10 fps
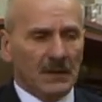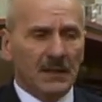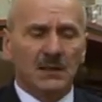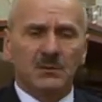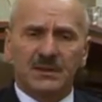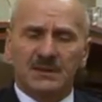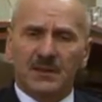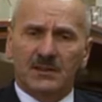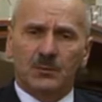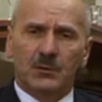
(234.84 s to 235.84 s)
Jednym jeszcze z
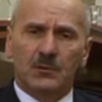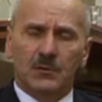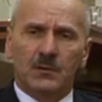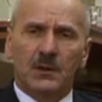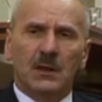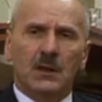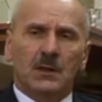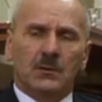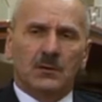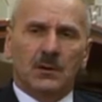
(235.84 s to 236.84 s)
ważnych punktów
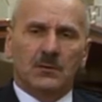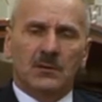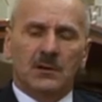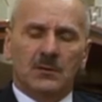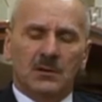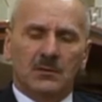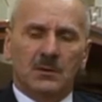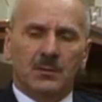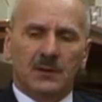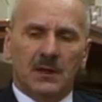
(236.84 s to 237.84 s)
który, który, który
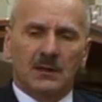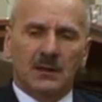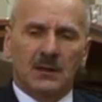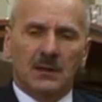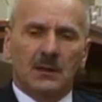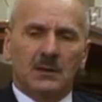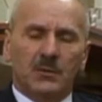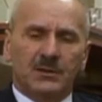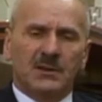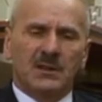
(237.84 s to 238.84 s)
był podjęty,
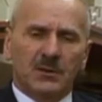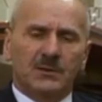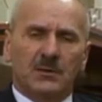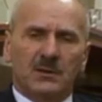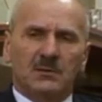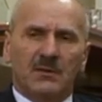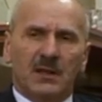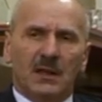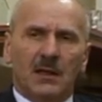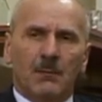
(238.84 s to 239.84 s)
może nie mocno
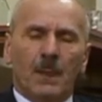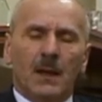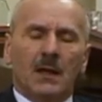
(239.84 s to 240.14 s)
rozmawiany, ale